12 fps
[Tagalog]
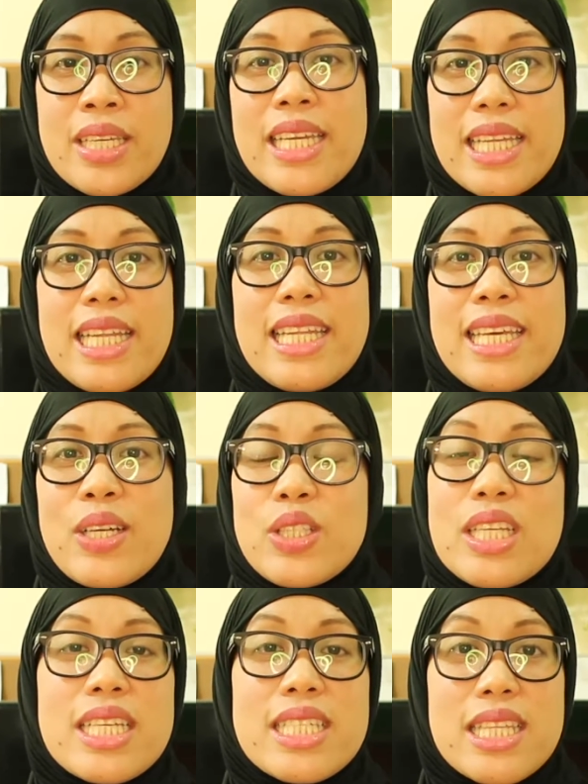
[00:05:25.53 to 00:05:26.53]
ililink ko
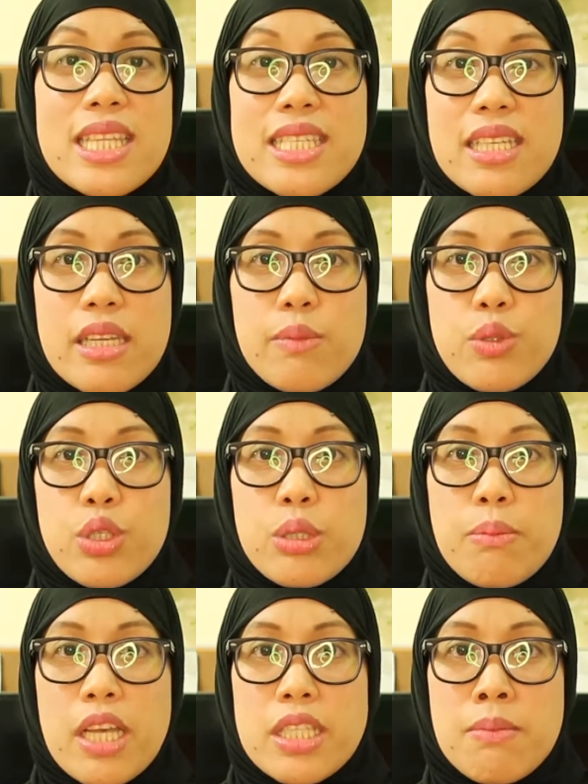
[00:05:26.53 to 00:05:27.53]
na lang sa
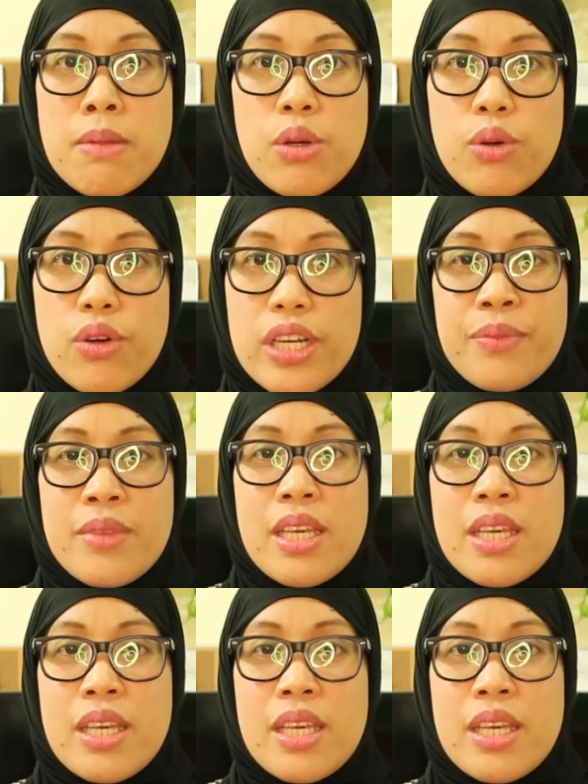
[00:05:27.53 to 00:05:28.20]
description box below.